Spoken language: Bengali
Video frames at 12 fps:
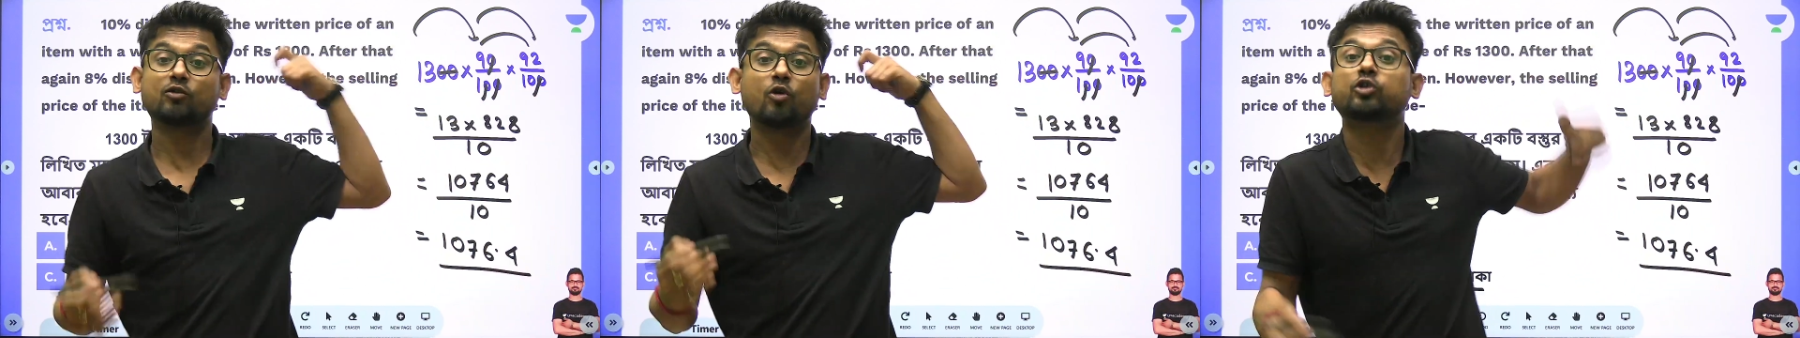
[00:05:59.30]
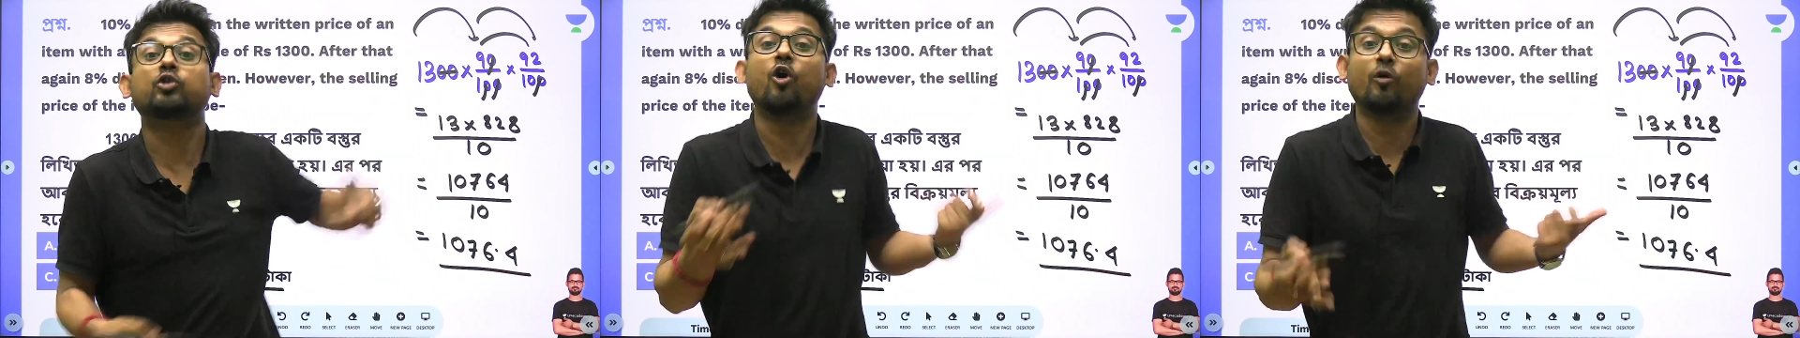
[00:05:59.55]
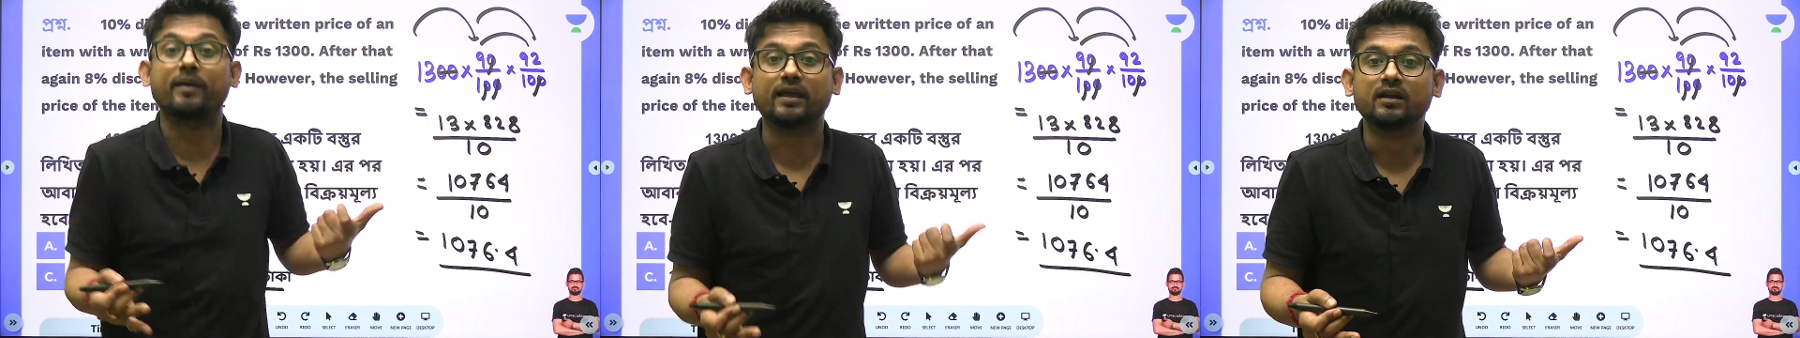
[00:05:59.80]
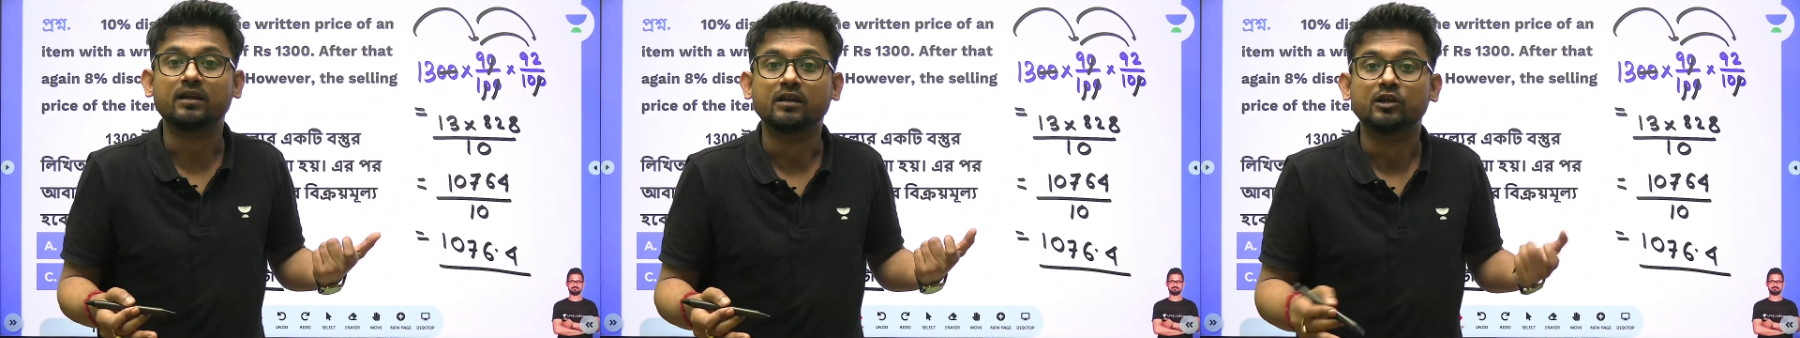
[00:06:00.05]
কত হবে
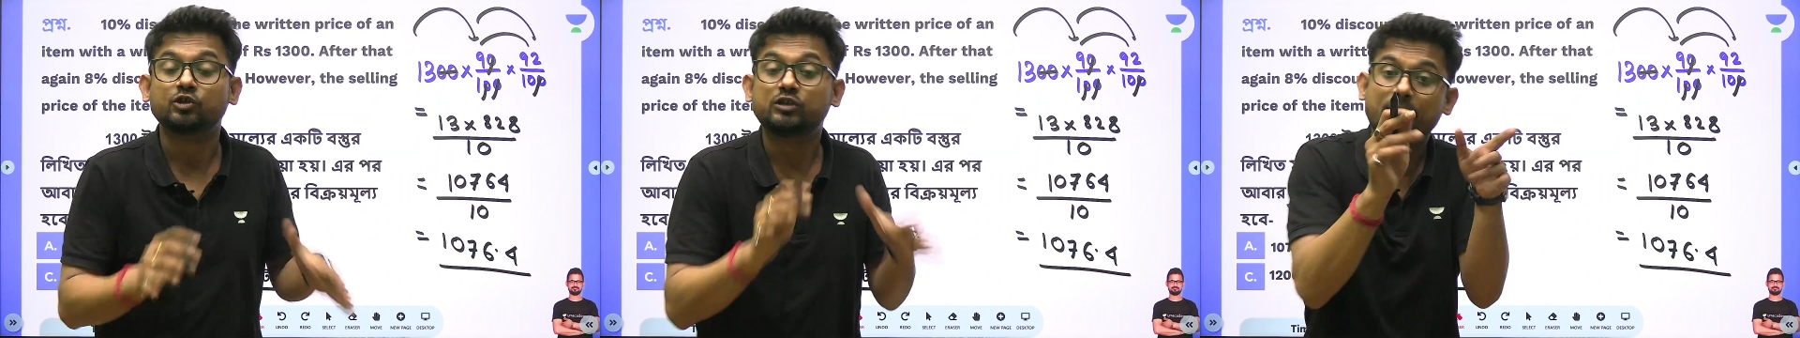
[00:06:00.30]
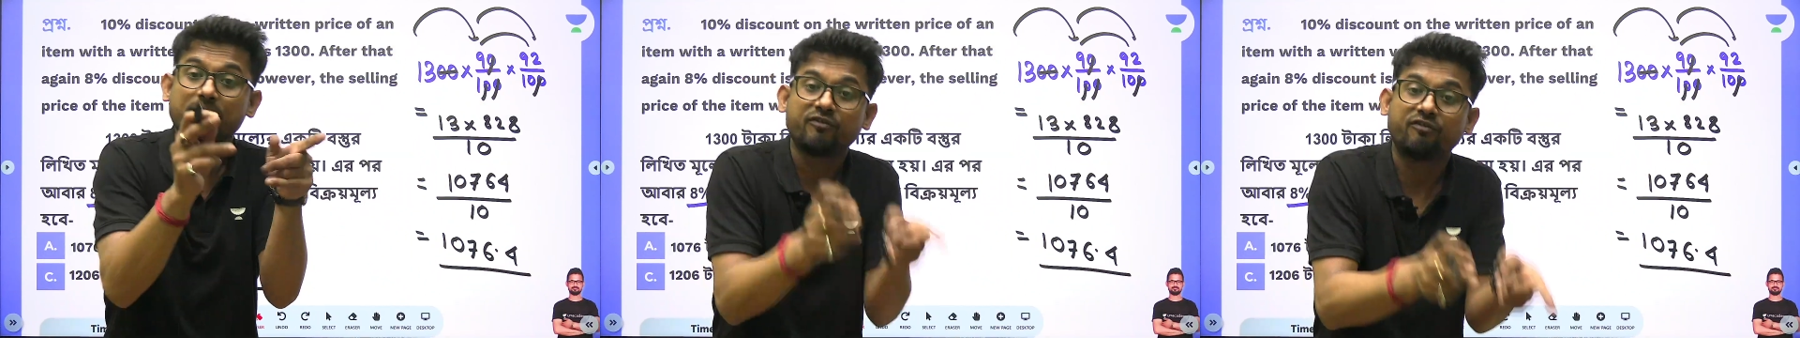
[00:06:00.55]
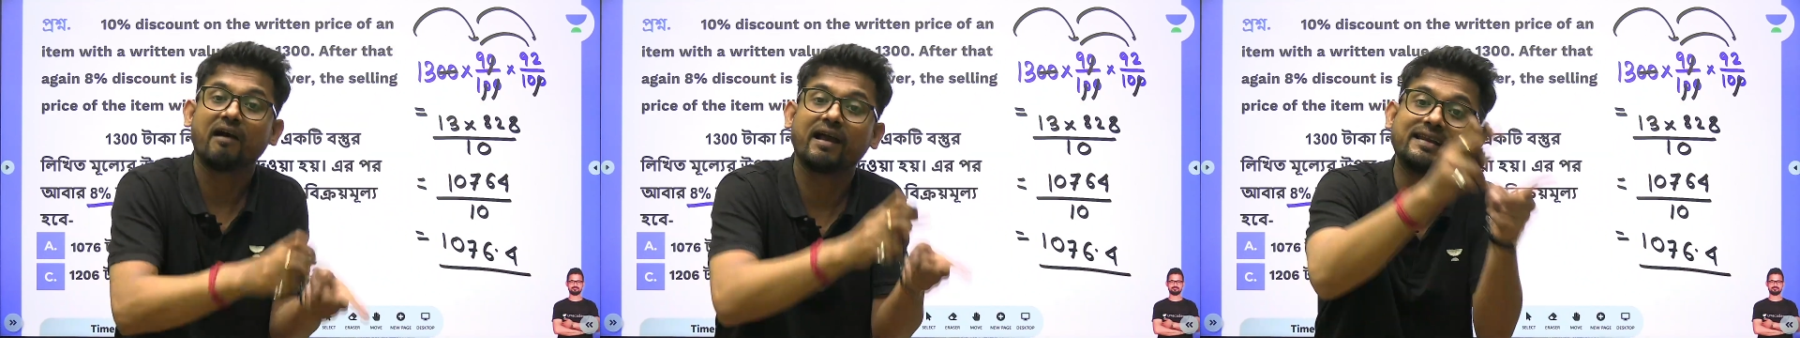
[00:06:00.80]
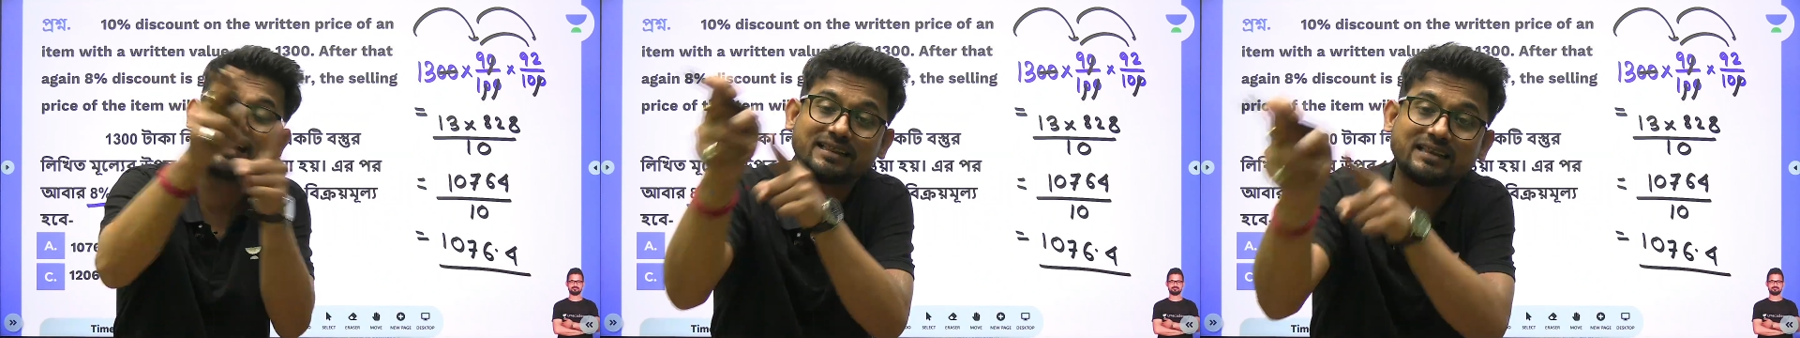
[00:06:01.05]
যদি আমাকে
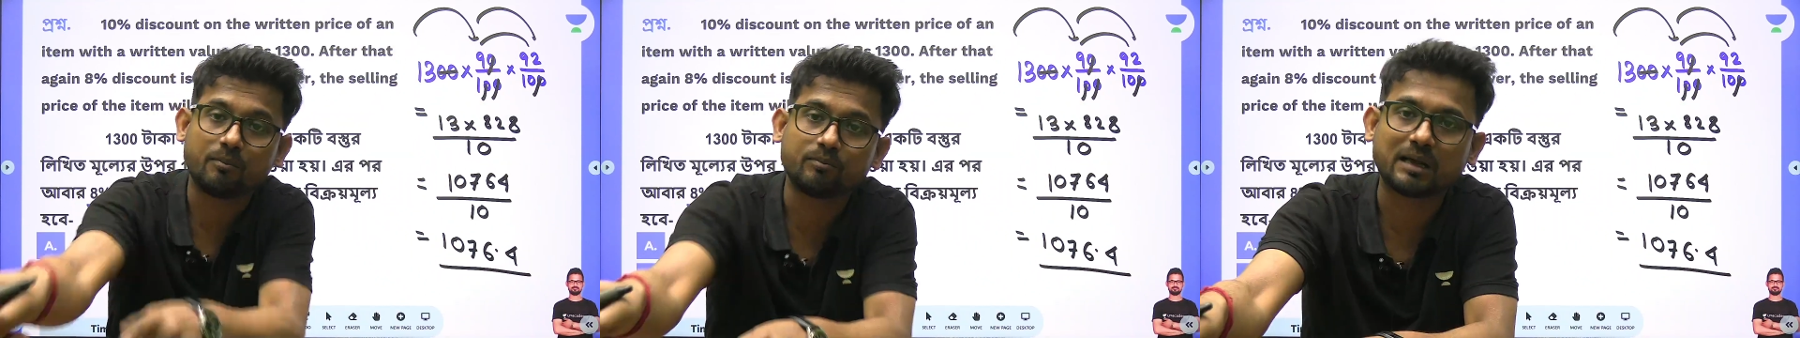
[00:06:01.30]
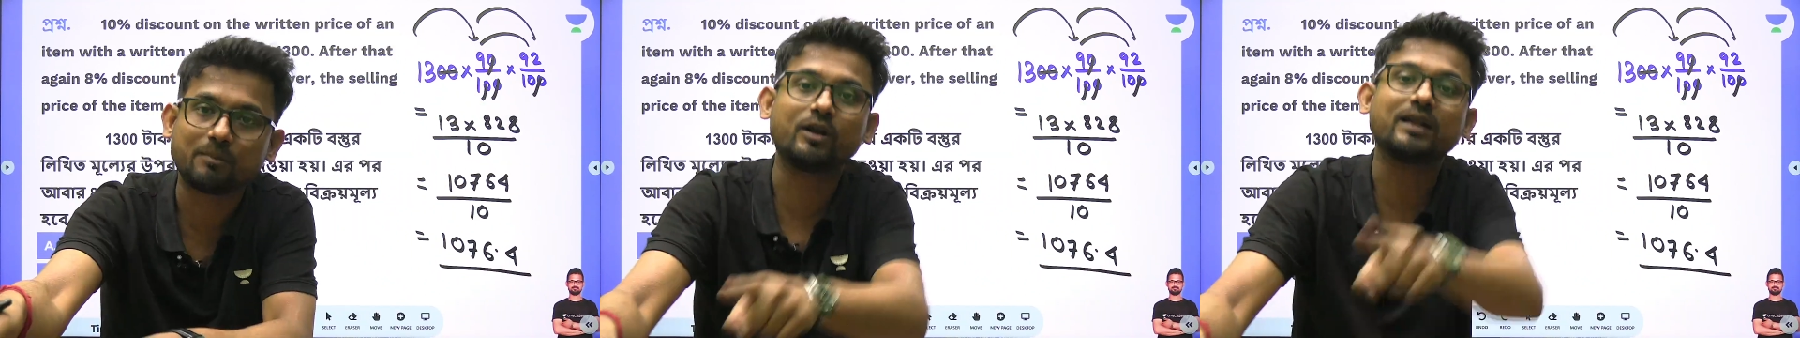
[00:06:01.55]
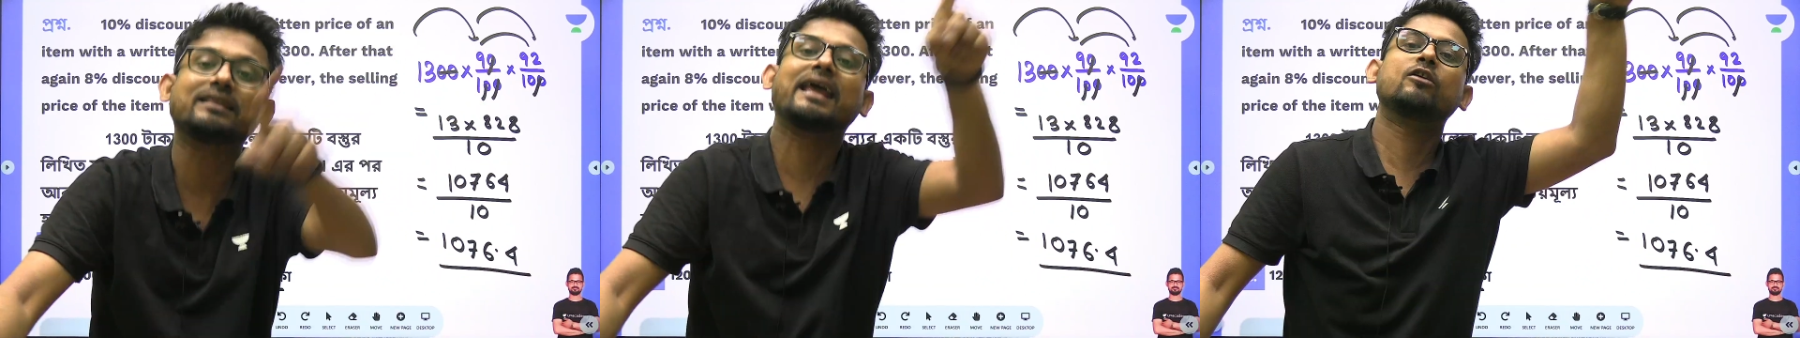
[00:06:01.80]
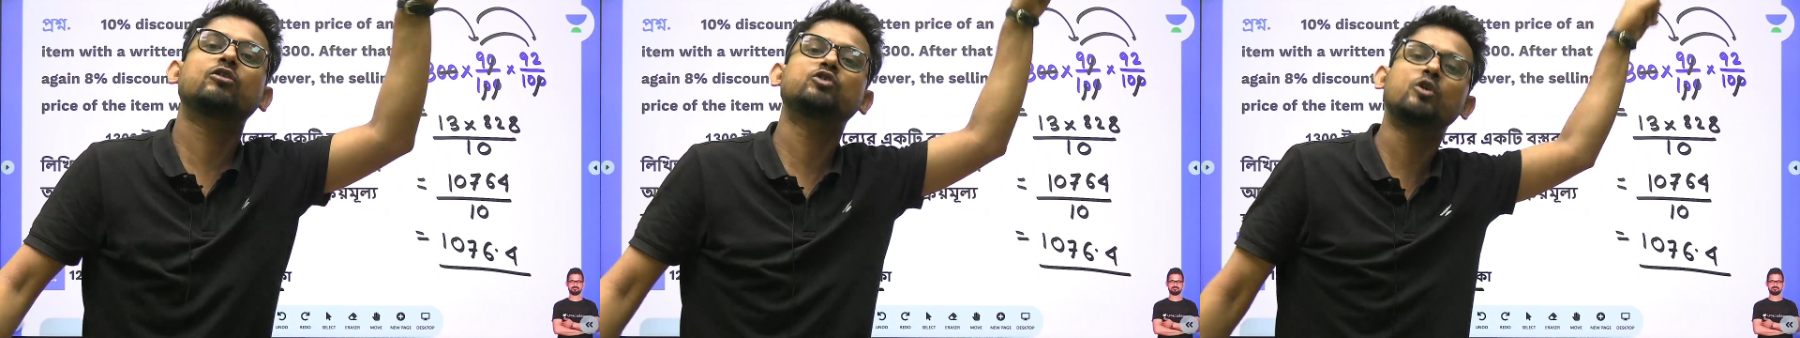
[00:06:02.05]
ফাইনাল দামটা বলে
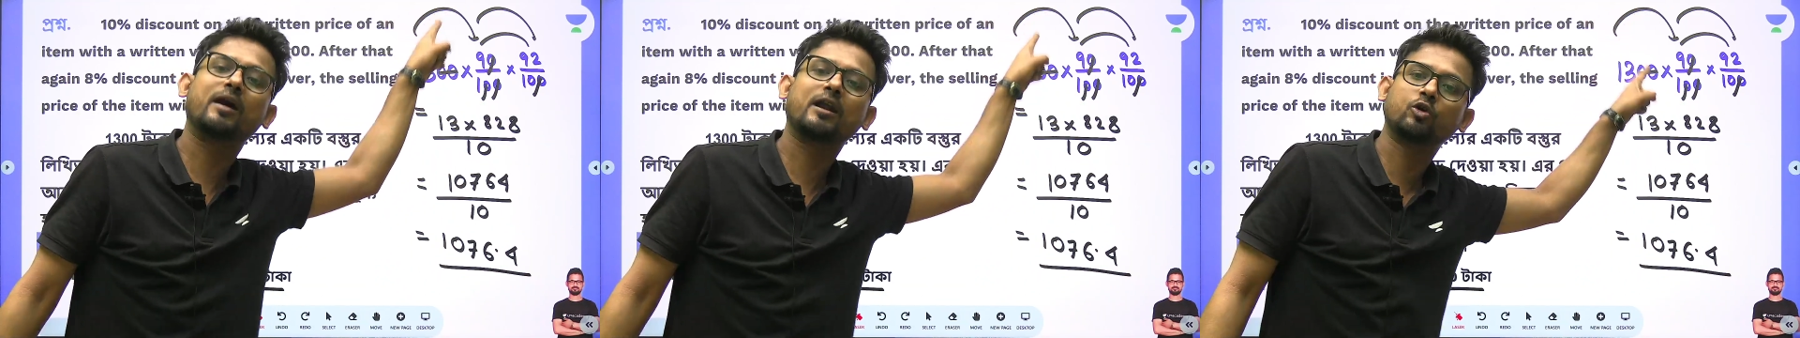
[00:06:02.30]
তেরোশো বার